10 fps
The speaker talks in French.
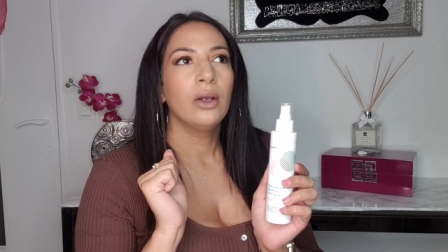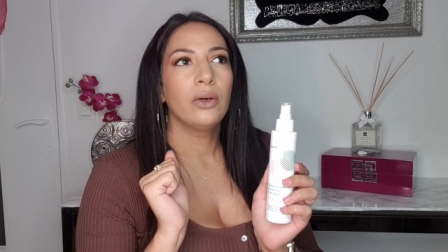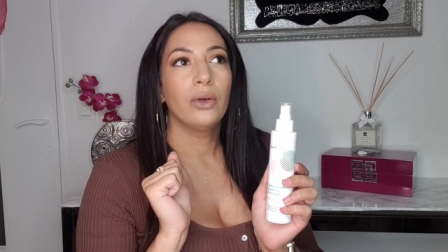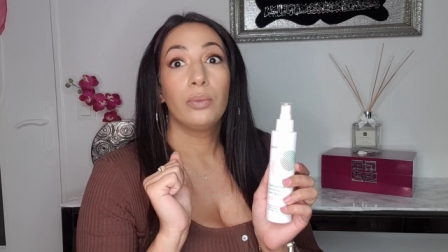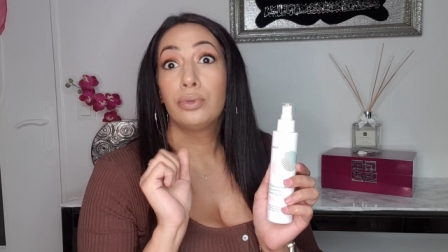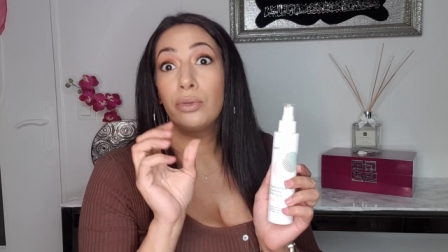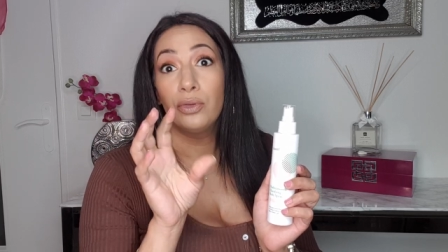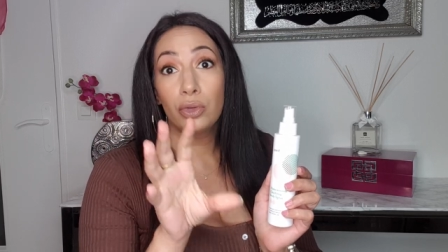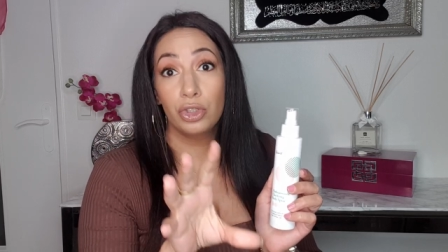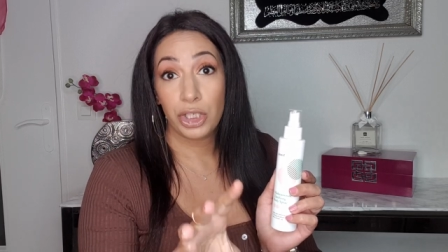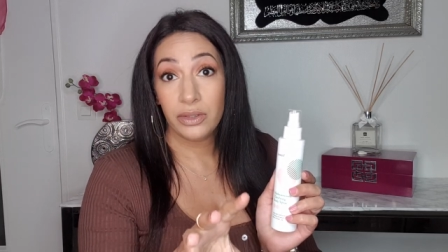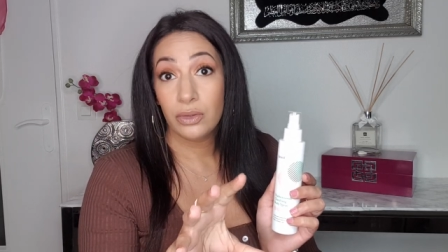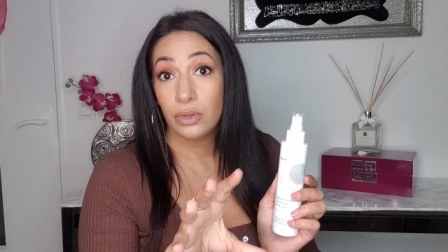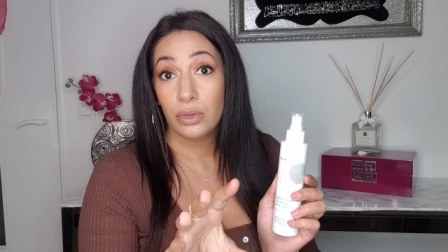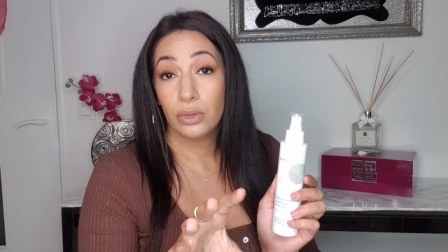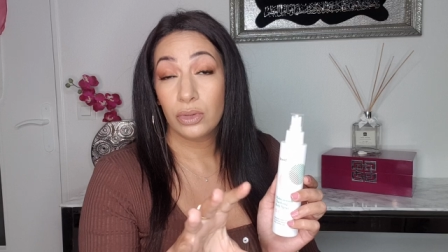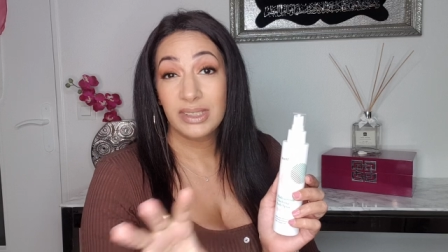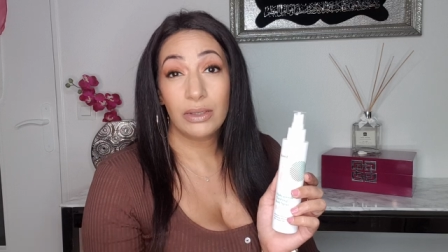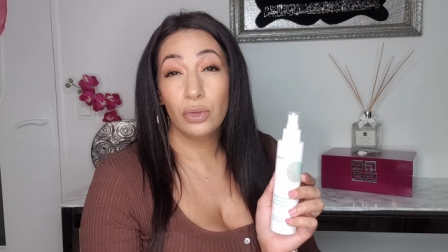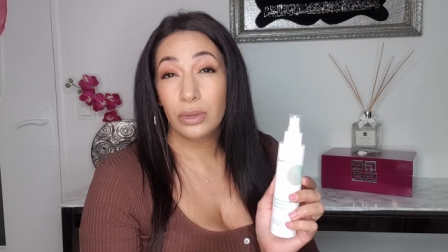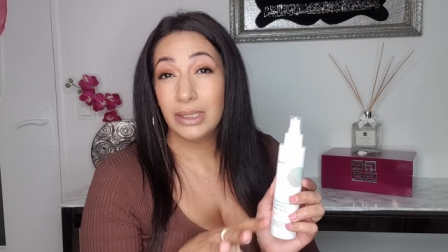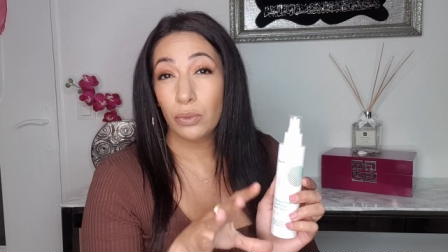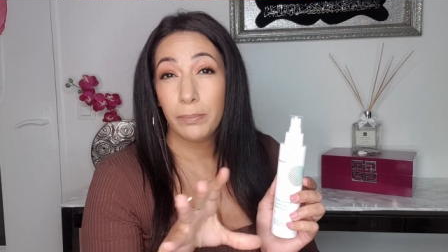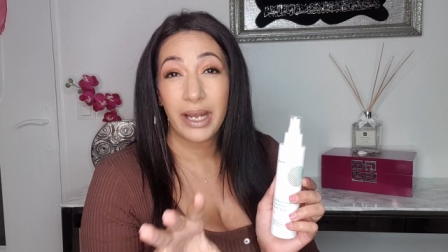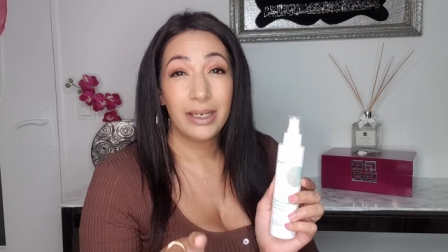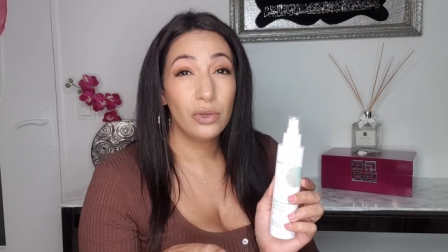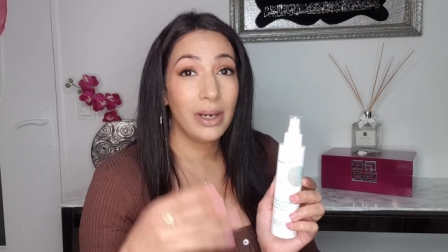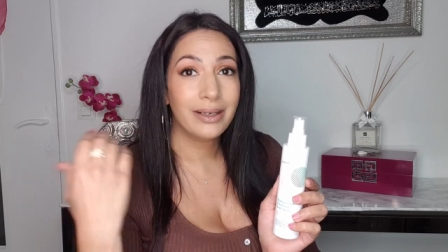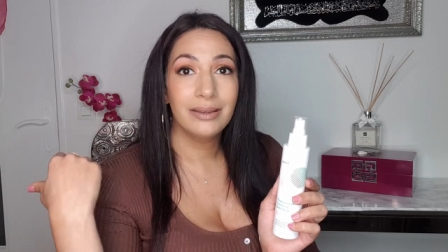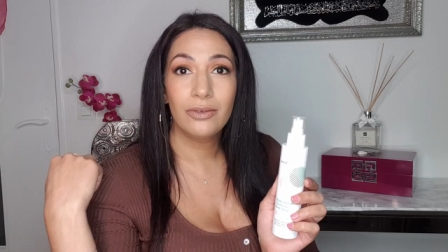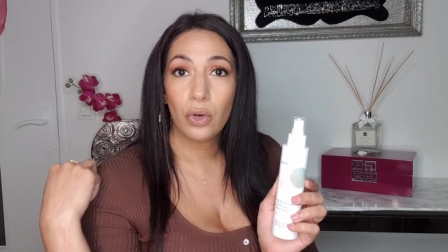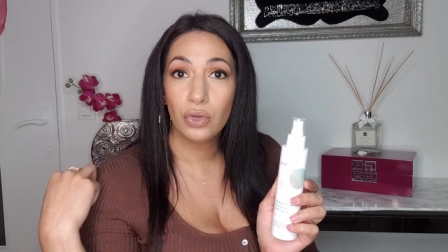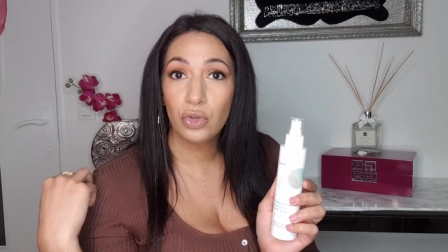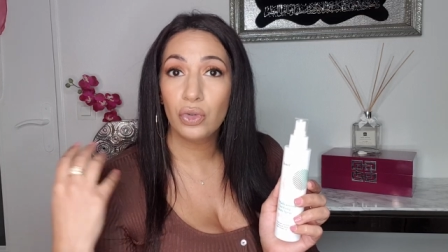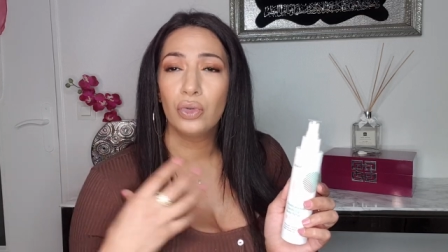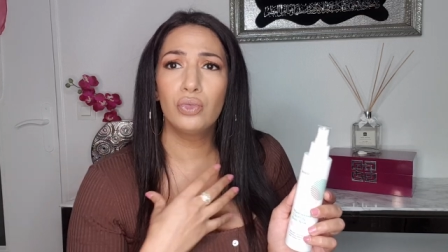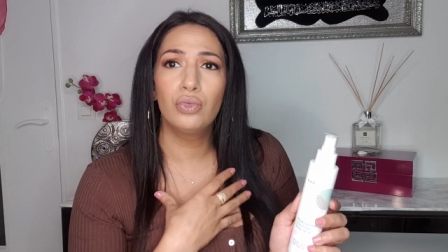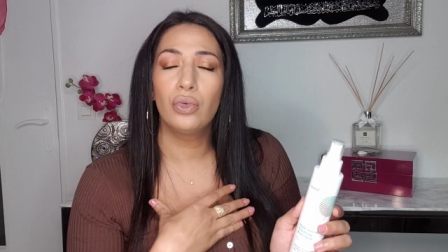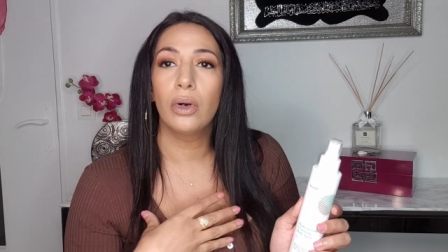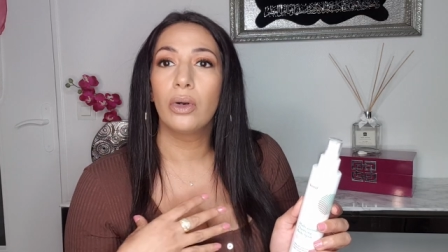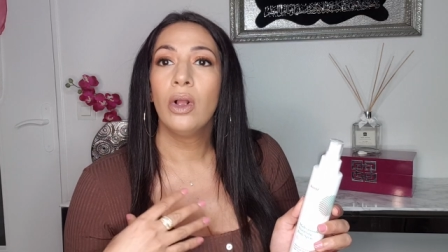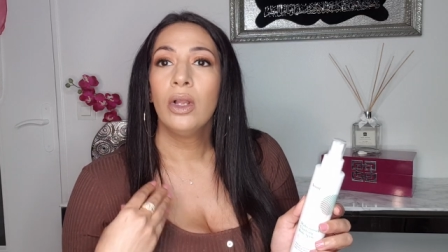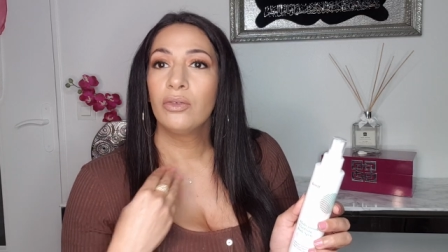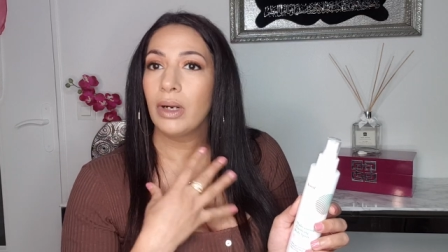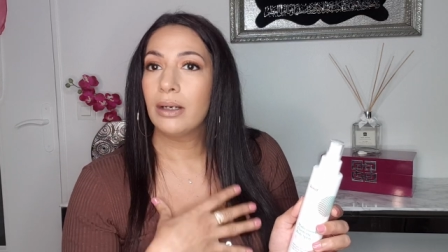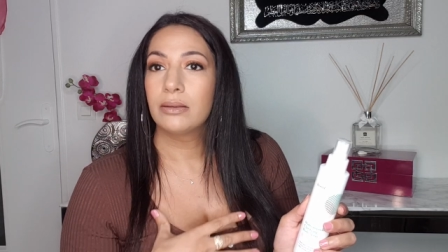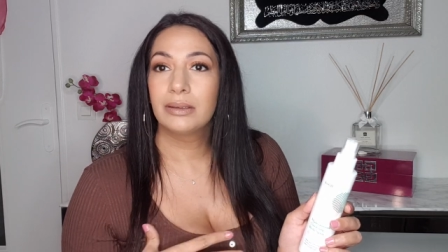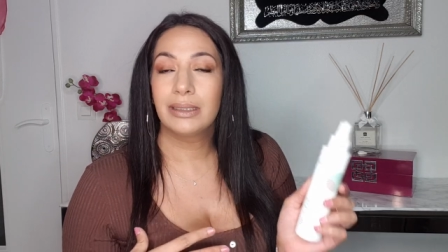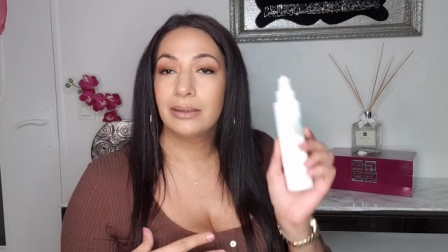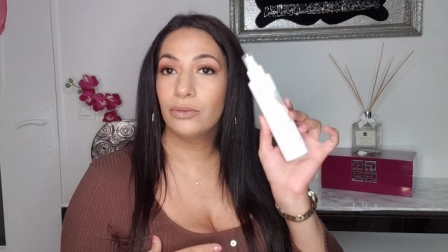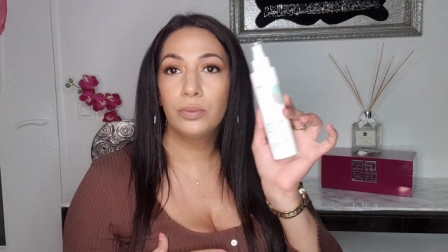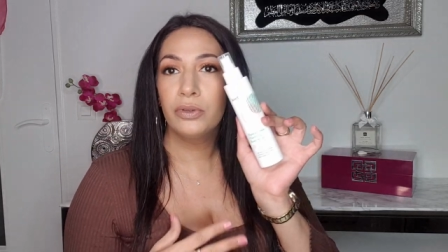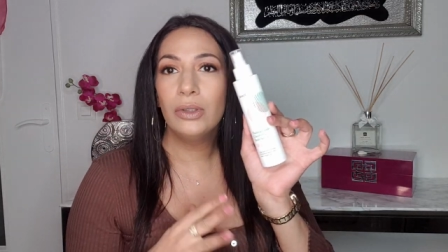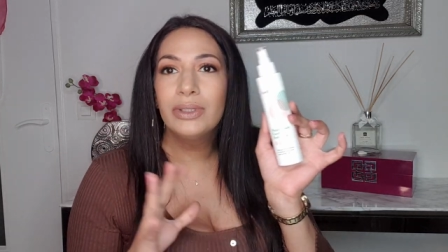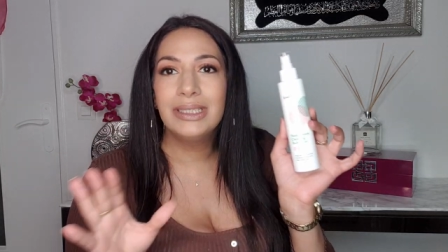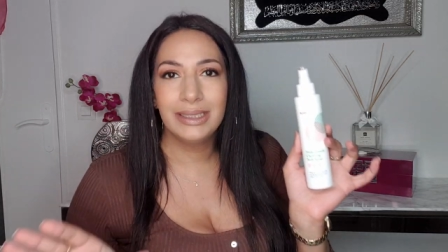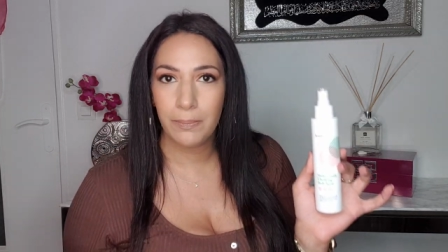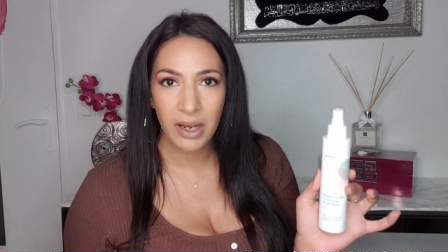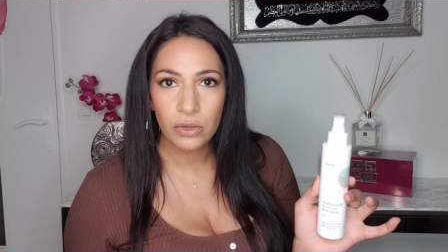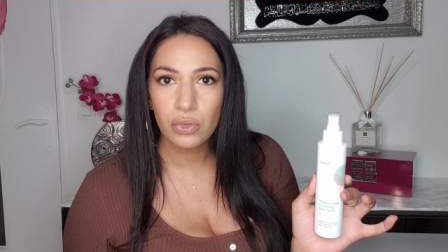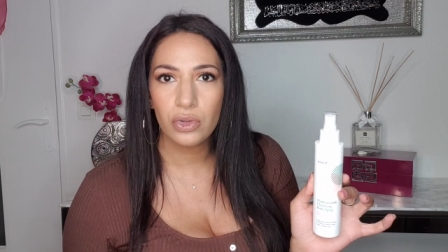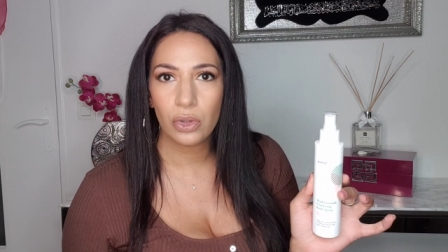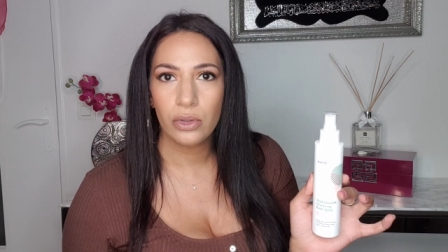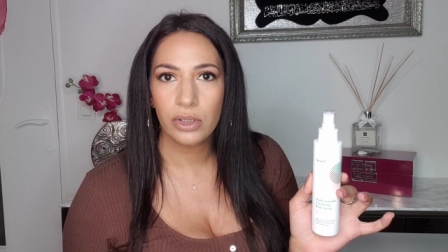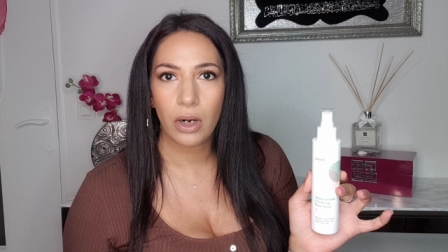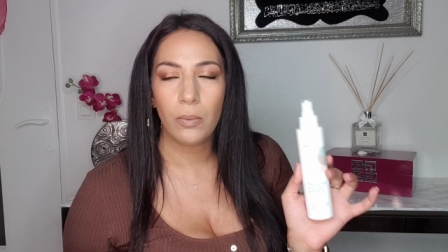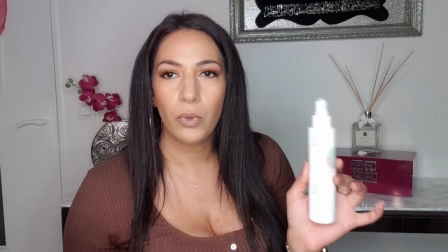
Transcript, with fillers: euh, pour vos jeunes euh, ados qui ont pareil de l'acné dans le dos ou euh, voilà, vous pouvez l'utiliser partout sur le corps.